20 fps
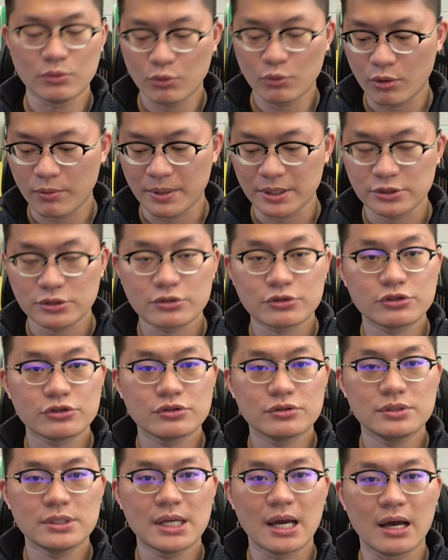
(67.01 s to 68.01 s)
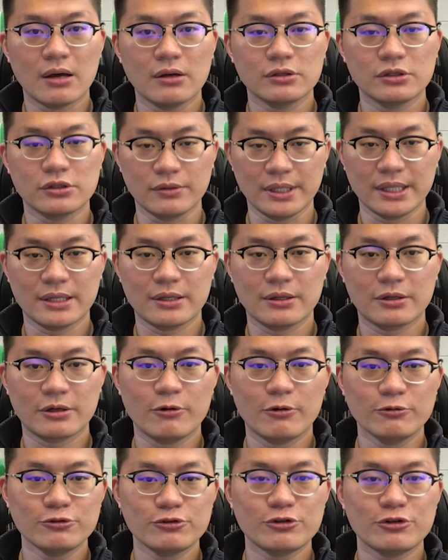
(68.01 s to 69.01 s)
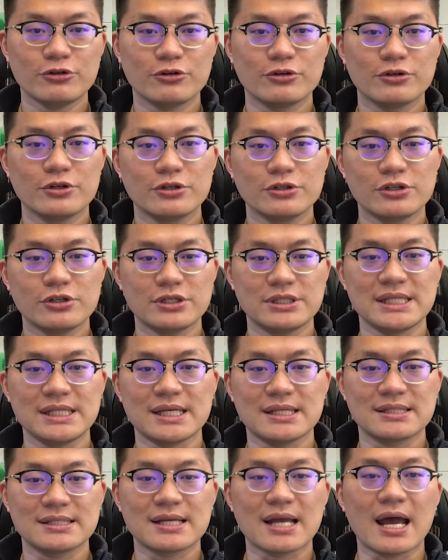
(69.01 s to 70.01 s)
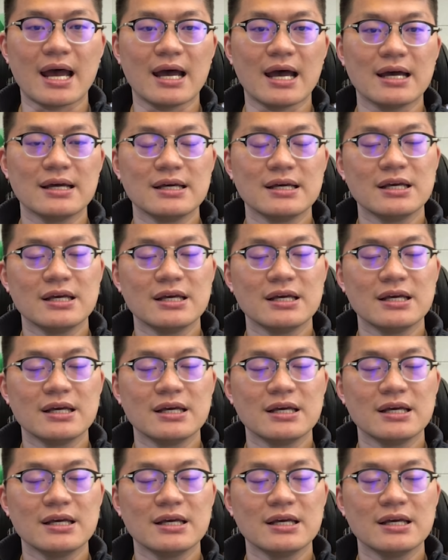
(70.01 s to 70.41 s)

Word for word: 我们就需要有一个工具去检查，